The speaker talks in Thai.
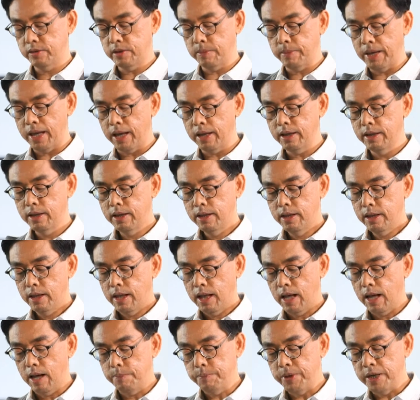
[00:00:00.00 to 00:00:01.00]
ใช่ไหม
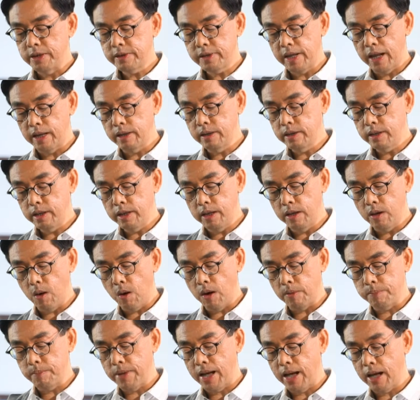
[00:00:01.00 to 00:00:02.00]
เปอร์เซ็นต์ที่อ
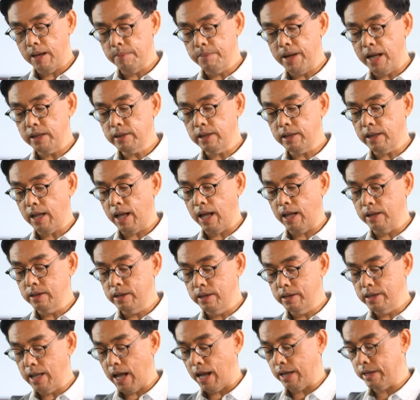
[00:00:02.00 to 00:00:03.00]
อกมามาตรฐาน
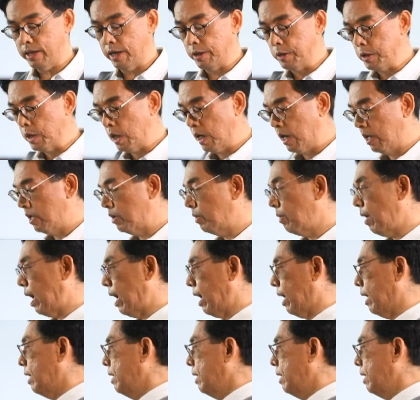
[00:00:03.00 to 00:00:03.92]
คืออยากเห็นเกินกว่า